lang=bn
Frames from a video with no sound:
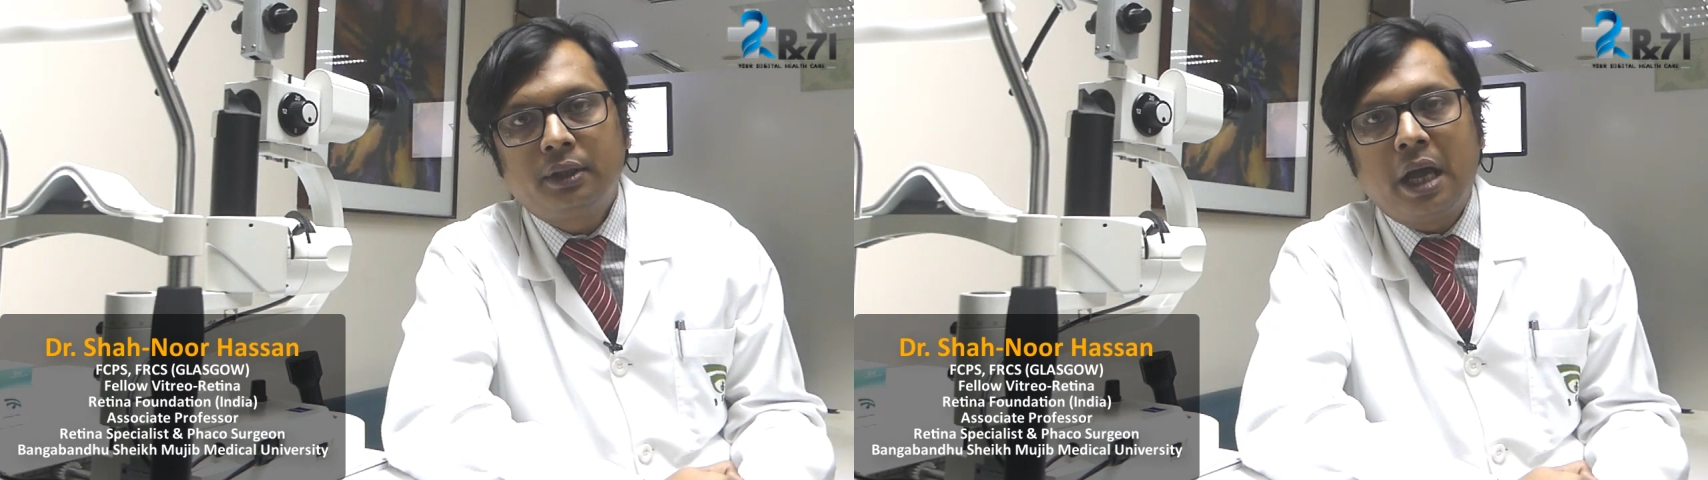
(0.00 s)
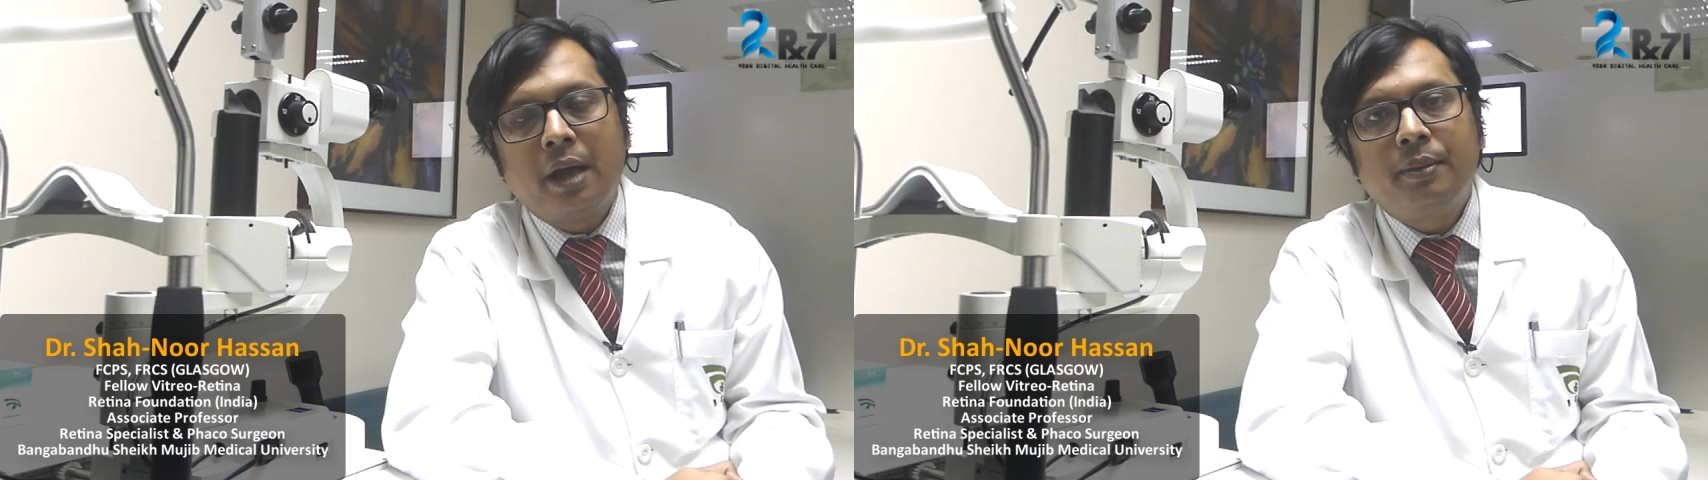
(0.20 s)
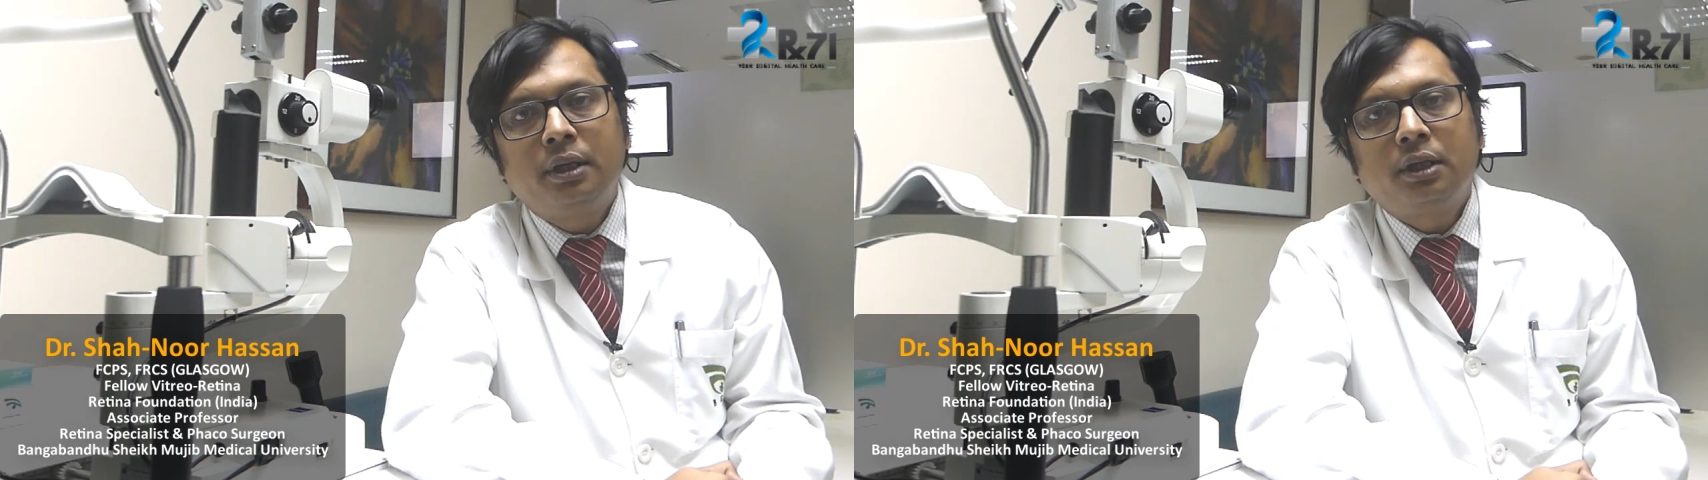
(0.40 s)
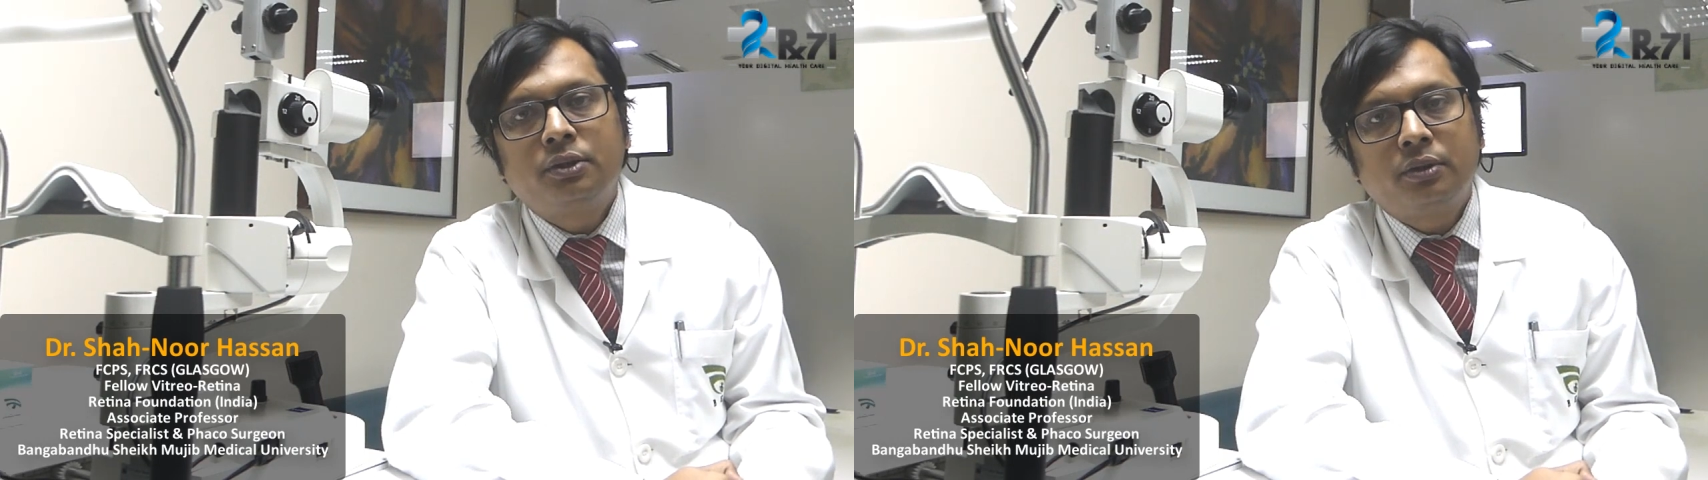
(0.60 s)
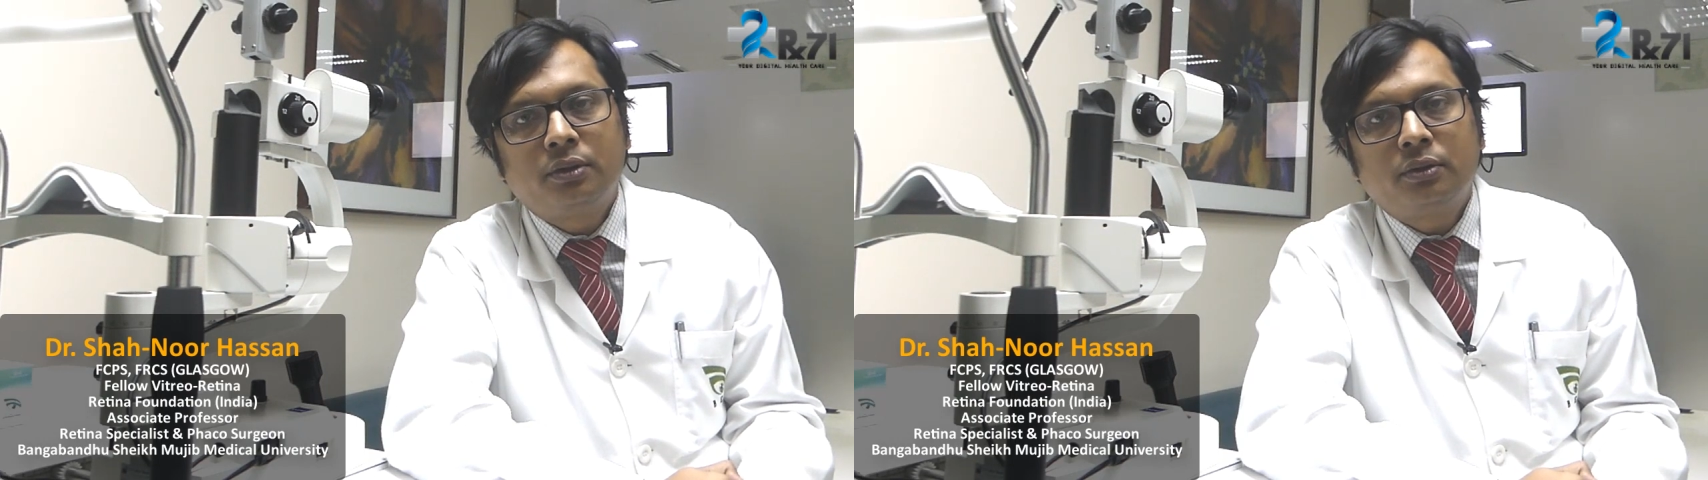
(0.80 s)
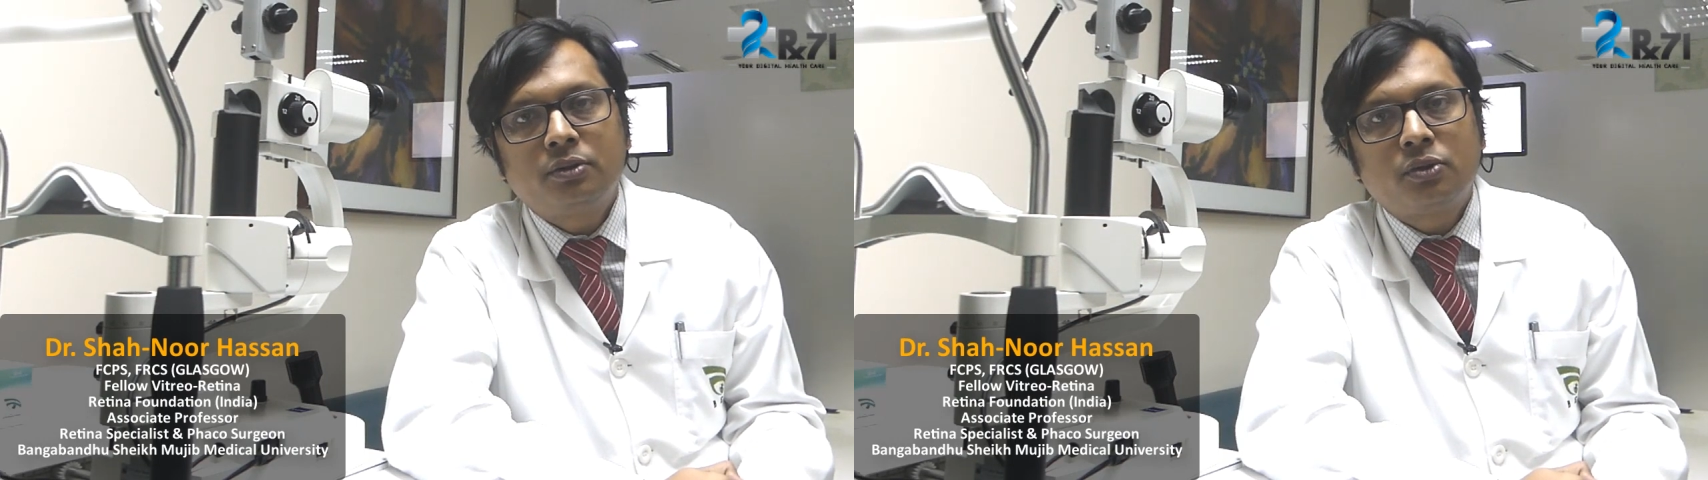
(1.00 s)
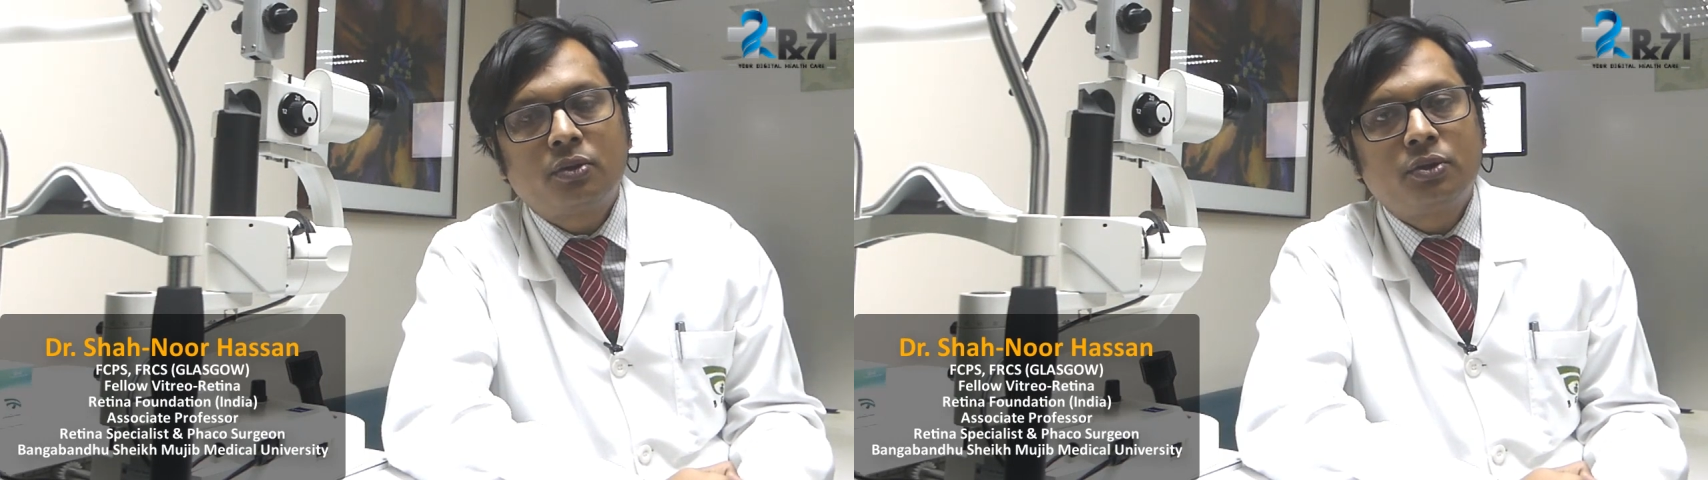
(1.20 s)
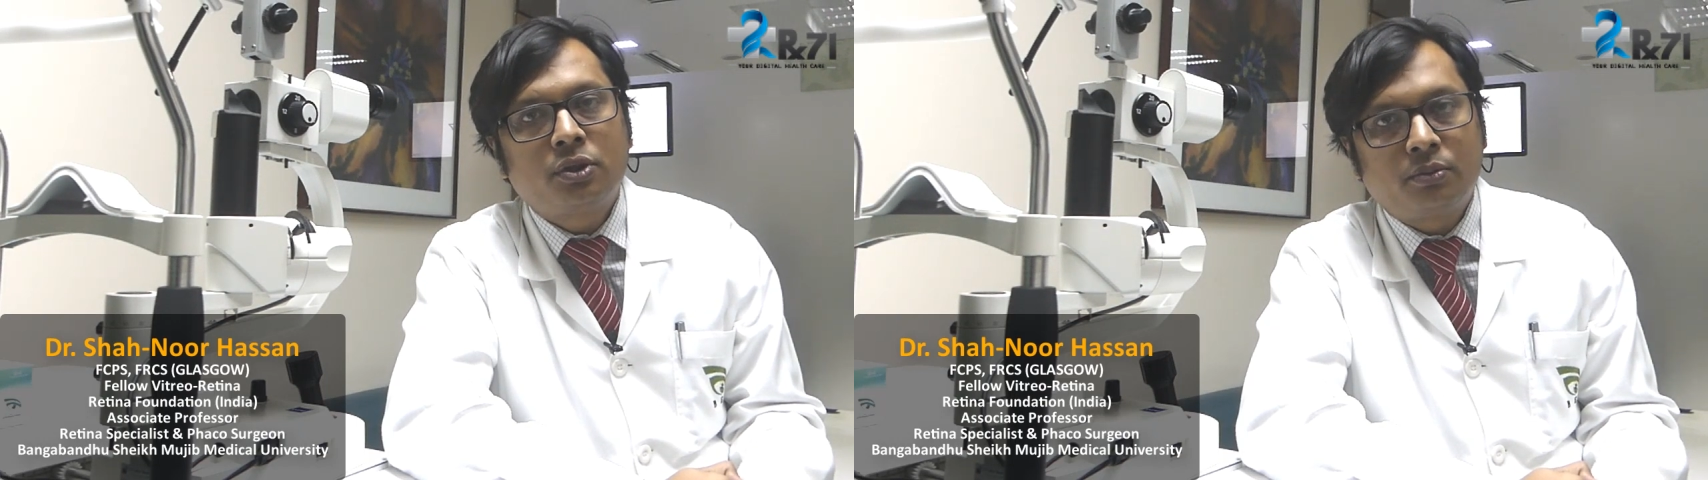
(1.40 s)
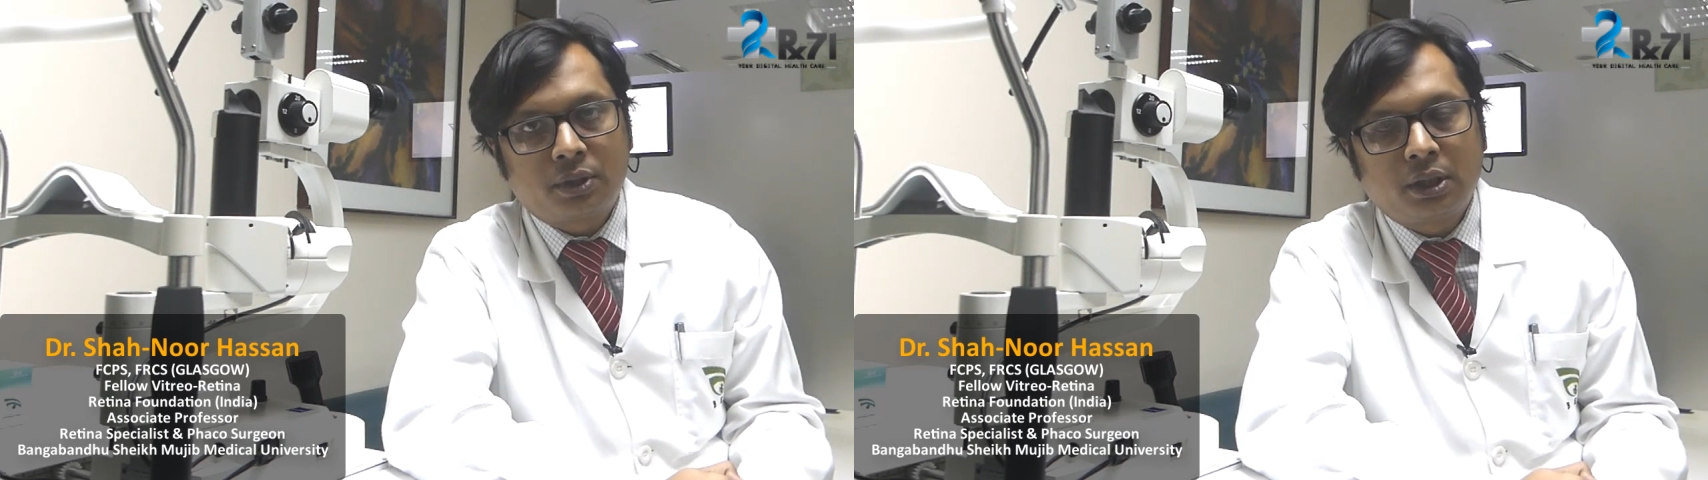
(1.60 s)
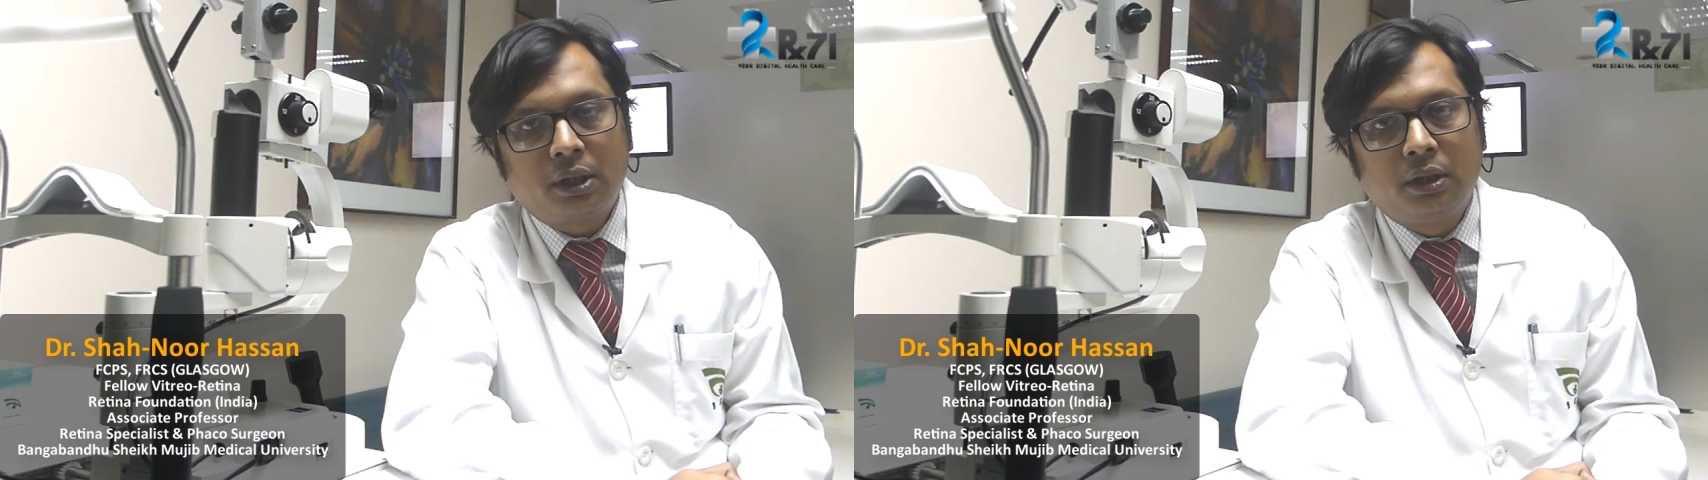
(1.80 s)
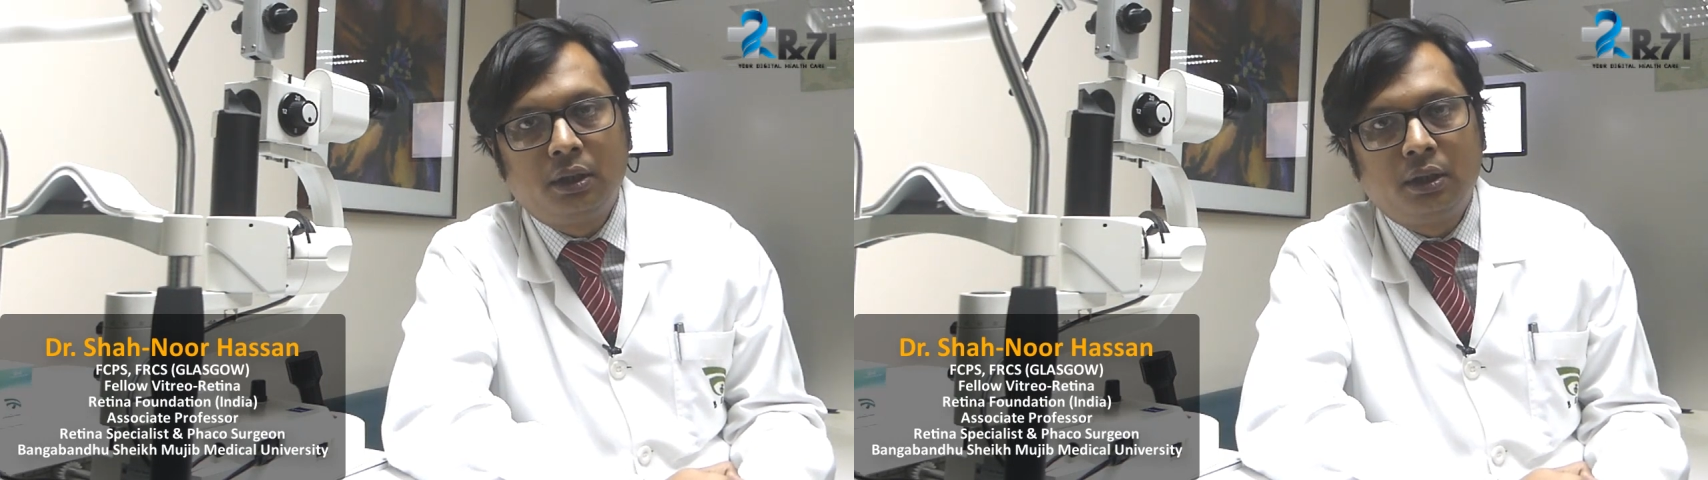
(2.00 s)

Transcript: ডায়াবেটিক জনিত চক্ষু সমস্যা